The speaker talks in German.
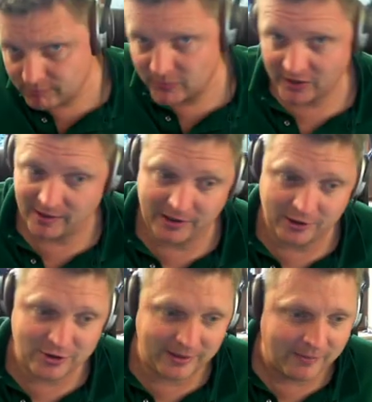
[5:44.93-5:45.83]
Das habe ich
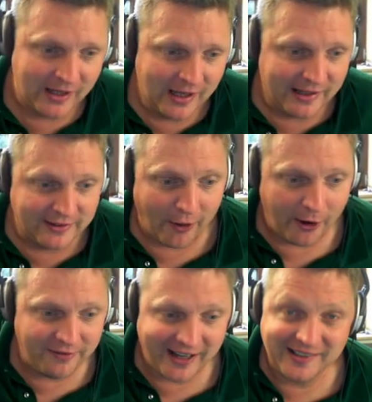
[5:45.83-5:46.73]
geschrieben.
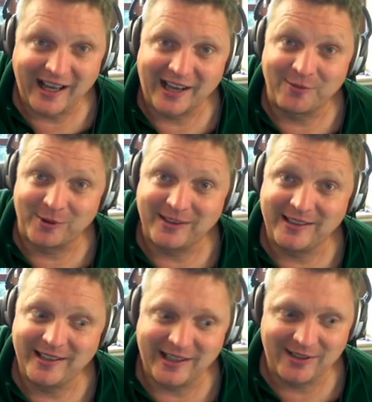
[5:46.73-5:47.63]
Neun weitere Antworten.
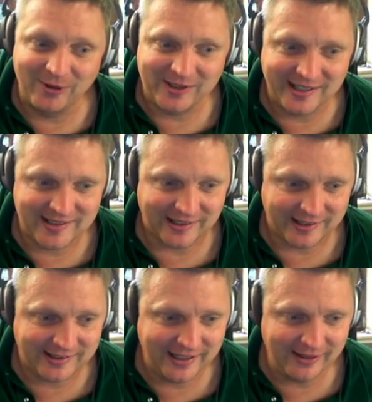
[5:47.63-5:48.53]
Ihr seht, es wird
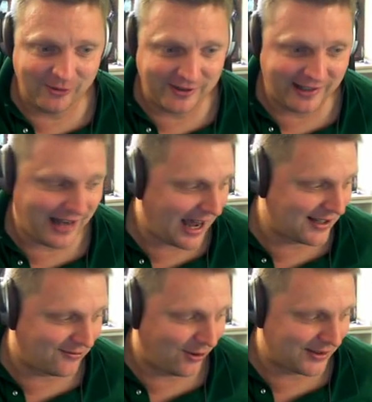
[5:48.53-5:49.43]
hitzig. Ne? Und dann
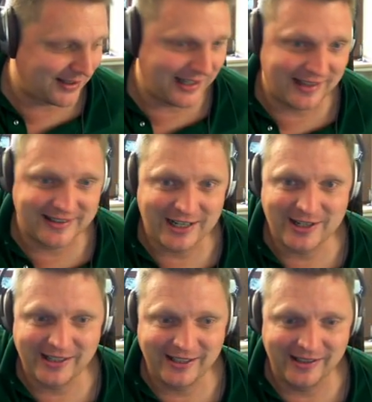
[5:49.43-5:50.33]
antwortet der
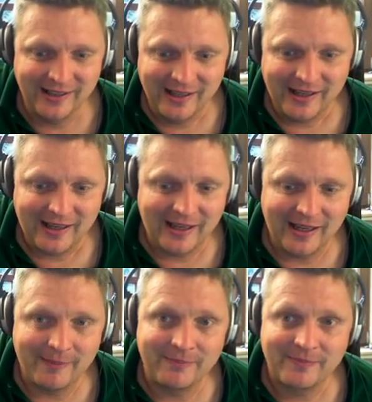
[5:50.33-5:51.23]
Sascha hier.
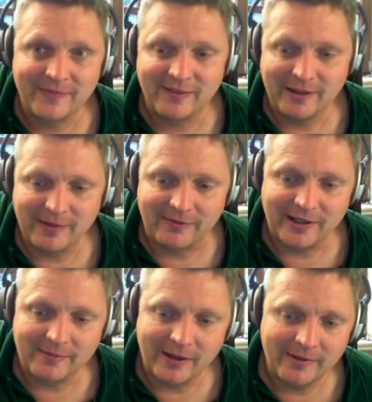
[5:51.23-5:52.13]
Ähm, warte mal,
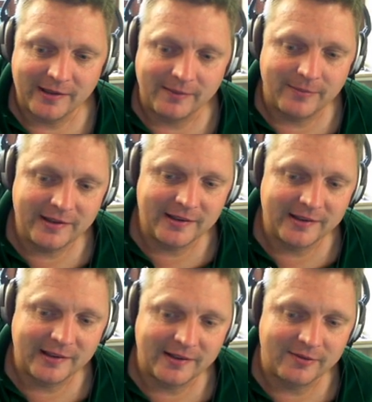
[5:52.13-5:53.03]
vielleicht machen wir das ein bisschen,
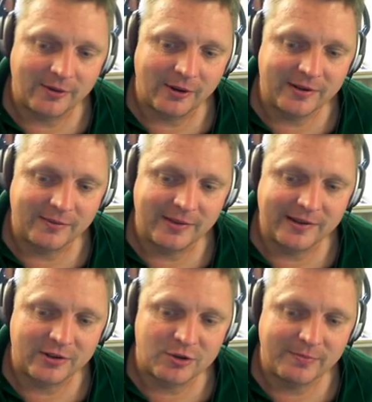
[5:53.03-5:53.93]
dass das für euch ein
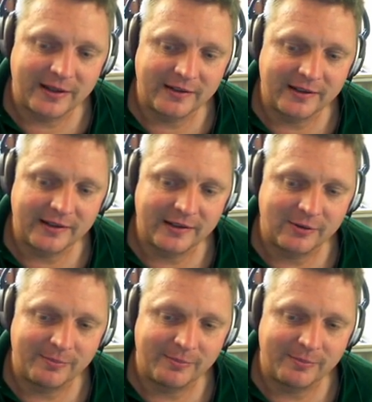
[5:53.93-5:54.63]
bisschen spannender hier